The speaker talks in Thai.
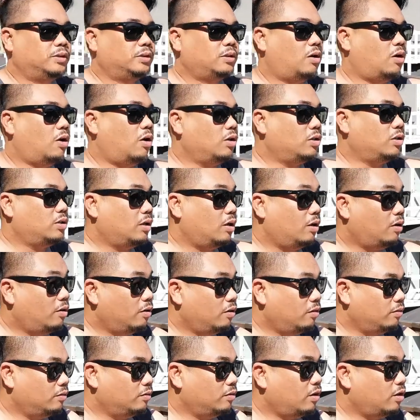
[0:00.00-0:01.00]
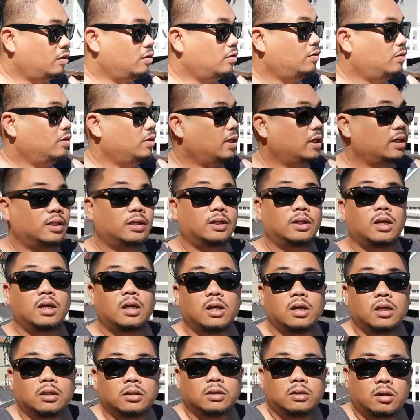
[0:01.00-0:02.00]
ขออ๋อขอโทษนะ
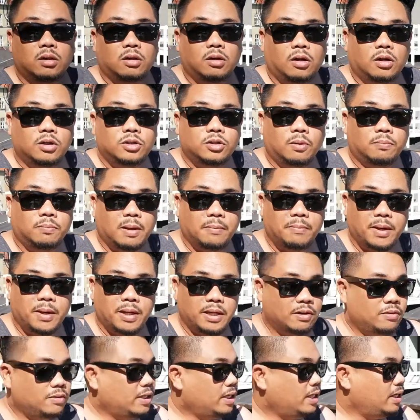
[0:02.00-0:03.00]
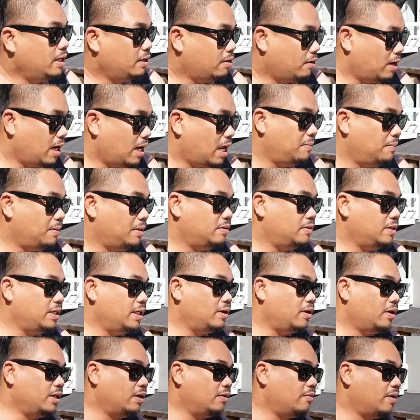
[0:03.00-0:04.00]
ต้องขอจบแต่เพียงเท่านี้ ขอลาเป็นเท่านี้
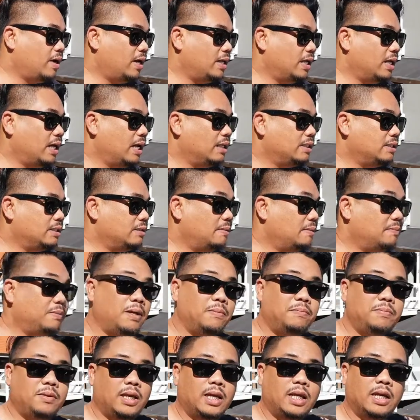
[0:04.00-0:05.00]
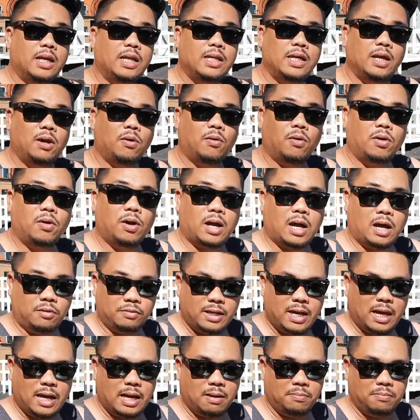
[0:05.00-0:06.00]
ก่อนดีกว่านะฮะสำหรับคลิปนี้แล้วเดี๋ยวคราวห
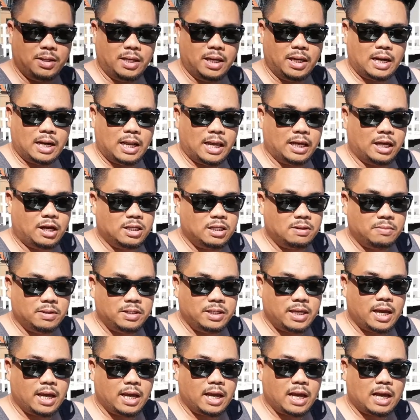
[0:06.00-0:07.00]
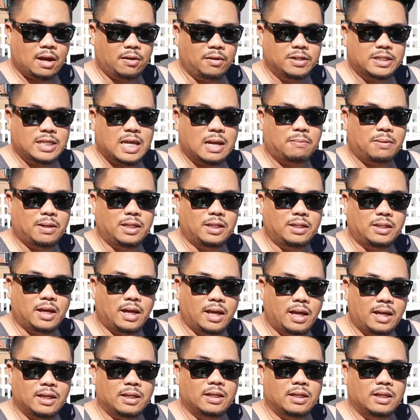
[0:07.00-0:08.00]
น้ามีอะไรก็จะมาแจ้งข่าวให้ทราบกันอีกนะ
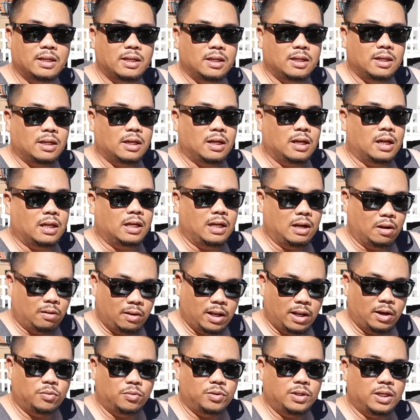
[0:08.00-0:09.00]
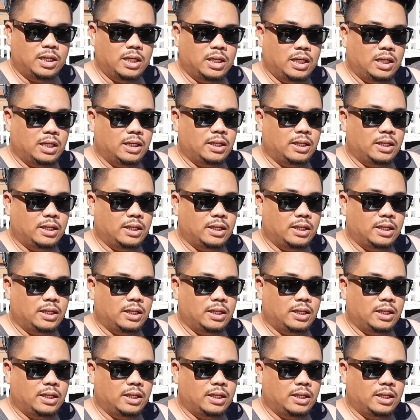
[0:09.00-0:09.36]
ฮะ เร็ว ๆ นี้